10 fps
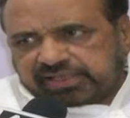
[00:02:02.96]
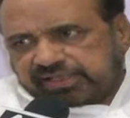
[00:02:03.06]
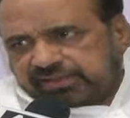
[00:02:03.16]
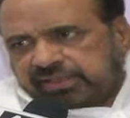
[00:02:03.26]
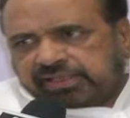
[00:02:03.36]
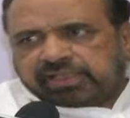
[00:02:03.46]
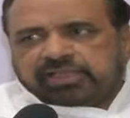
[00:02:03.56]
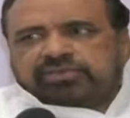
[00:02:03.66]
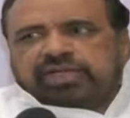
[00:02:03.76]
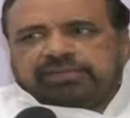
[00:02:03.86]
सारा
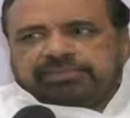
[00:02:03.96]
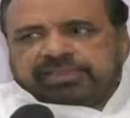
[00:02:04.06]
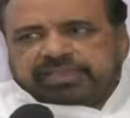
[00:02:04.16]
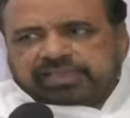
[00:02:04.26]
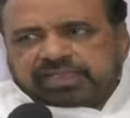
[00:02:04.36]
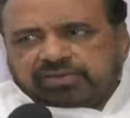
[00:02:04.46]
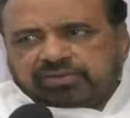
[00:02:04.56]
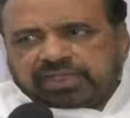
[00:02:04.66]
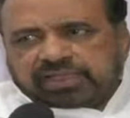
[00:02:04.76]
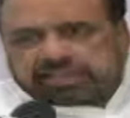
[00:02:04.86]
तो आपने देखा
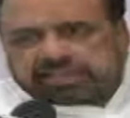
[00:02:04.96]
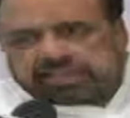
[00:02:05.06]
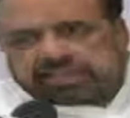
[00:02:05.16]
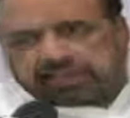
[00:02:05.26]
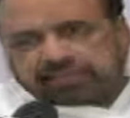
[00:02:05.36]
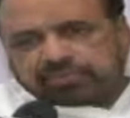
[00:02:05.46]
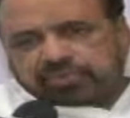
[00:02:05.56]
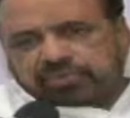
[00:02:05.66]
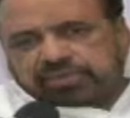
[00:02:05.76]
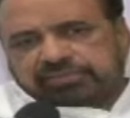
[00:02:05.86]
होगा कि जब हम
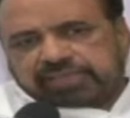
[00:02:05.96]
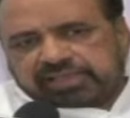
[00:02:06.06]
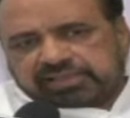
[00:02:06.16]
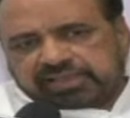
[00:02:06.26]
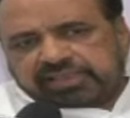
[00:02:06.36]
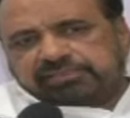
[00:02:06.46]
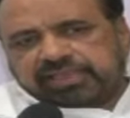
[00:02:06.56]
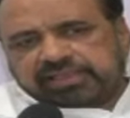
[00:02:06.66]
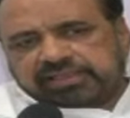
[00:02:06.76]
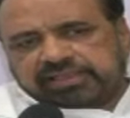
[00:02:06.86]
लोगों की बात नहीं
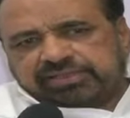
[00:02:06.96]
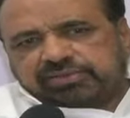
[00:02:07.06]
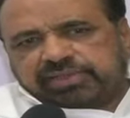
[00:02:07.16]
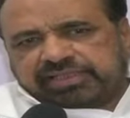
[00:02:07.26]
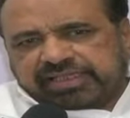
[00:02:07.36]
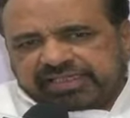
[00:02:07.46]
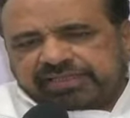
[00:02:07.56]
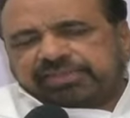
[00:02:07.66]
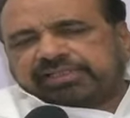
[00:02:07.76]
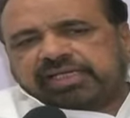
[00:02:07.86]
मानी गई जो एजेंडे
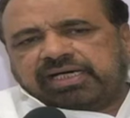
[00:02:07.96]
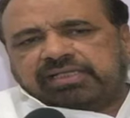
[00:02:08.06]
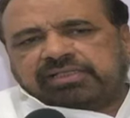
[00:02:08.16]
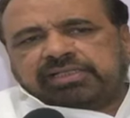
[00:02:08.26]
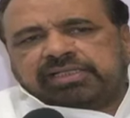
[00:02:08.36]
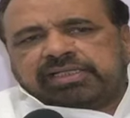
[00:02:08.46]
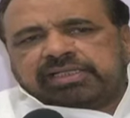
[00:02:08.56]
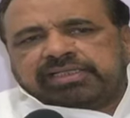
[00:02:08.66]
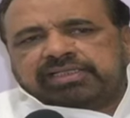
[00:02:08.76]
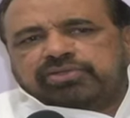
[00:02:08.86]
में था
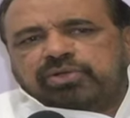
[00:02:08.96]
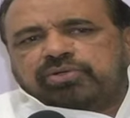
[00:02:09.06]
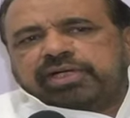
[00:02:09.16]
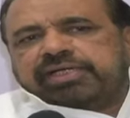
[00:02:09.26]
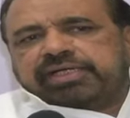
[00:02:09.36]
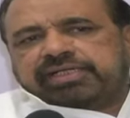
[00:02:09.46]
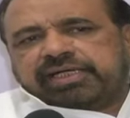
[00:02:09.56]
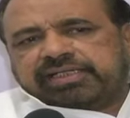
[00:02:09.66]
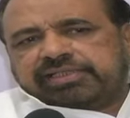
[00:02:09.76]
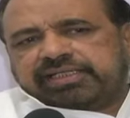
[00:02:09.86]
कि दो कैंडिडेट
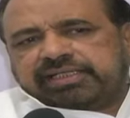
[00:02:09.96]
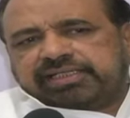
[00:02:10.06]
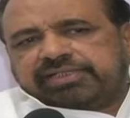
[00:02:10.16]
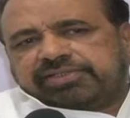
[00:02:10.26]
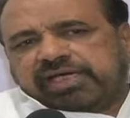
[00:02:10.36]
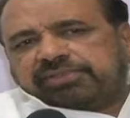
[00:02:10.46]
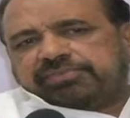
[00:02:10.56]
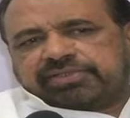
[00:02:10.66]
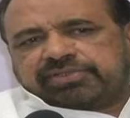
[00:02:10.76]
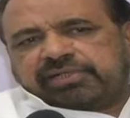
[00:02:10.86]
खड़े थे एक के चार
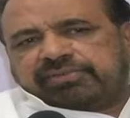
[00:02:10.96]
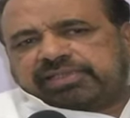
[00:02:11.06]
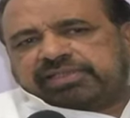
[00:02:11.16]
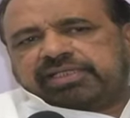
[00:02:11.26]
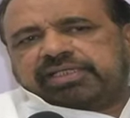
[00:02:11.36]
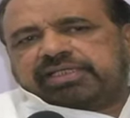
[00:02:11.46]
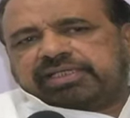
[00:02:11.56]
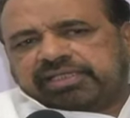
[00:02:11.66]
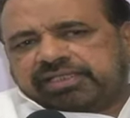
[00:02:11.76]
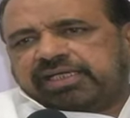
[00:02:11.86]
प्रस्तावक थे एक
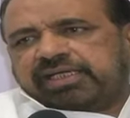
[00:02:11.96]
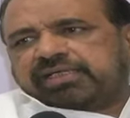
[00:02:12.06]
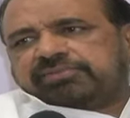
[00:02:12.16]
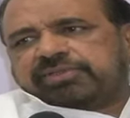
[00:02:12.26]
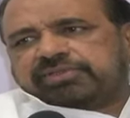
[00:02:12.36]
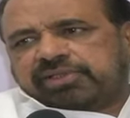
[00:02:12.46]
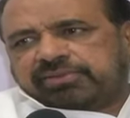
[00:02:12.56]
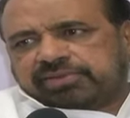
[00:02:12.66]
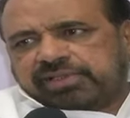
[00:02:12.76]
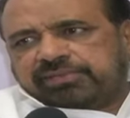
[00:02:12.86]
के एक अलग
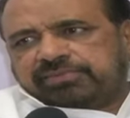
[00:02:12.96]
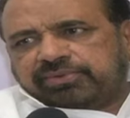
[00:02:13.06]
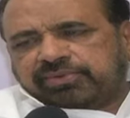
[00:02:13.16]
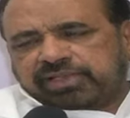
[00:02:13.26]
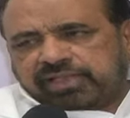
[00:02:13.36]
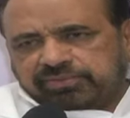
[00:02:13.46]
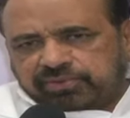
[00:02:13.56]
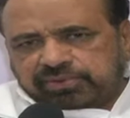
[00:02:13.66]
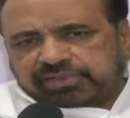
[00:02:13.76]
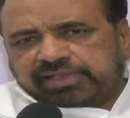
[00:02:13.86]
प्रस्तावक था हम लोग हम
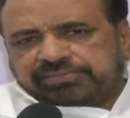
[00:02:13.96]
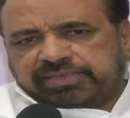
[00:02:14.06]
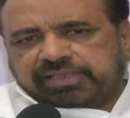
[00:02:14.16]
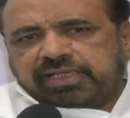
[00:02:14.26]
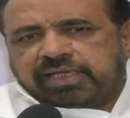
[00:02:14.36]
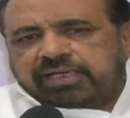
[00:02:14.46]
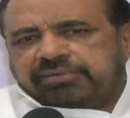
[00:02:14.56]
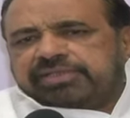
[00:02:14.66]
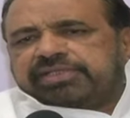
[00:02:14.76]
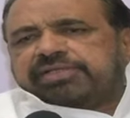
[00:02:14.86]
लोगों की तरफ से
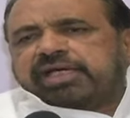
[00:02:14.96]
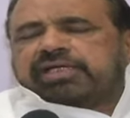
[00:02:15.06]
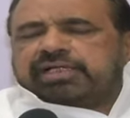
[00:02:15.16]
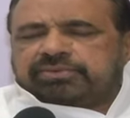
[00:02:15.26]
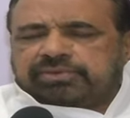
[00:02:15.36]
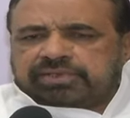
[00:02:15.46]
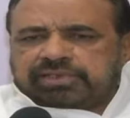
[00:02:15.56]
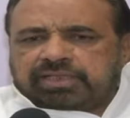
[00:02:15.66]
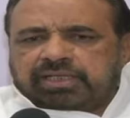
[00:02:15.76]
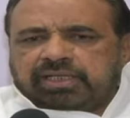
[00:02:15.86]
विजय शाह खड़े हुए थे